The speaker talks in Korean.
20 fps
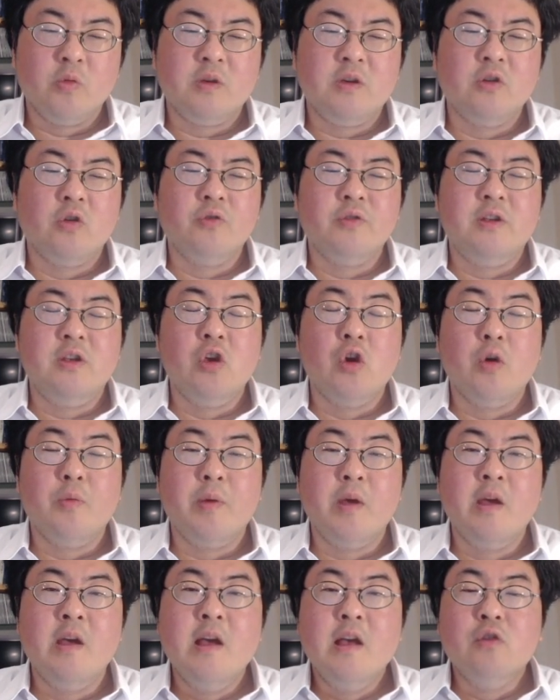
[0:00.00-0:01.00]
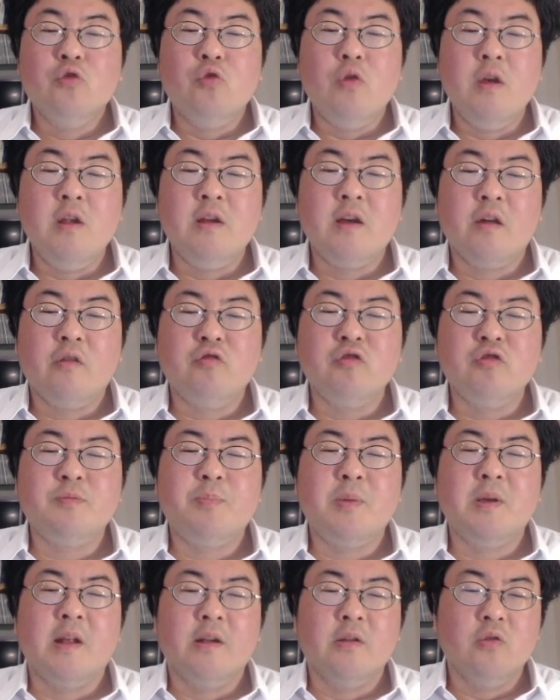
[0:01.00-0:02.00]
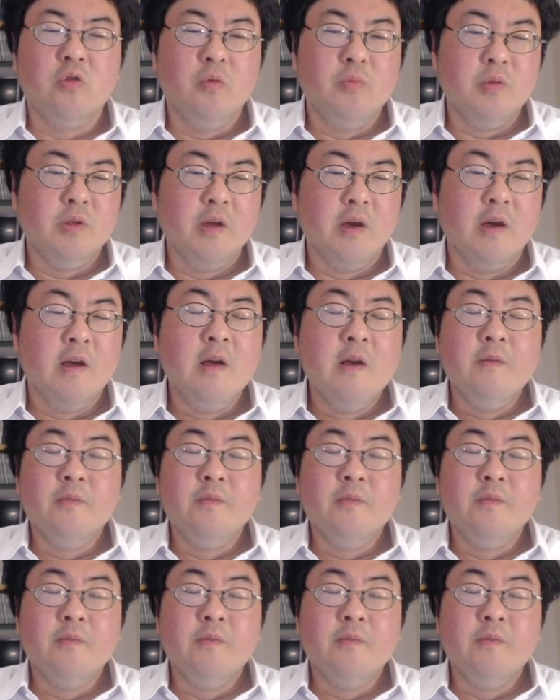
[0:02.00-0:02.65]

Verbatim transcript: 그런 기업의 괴리가 수십 배 나는 겁니다.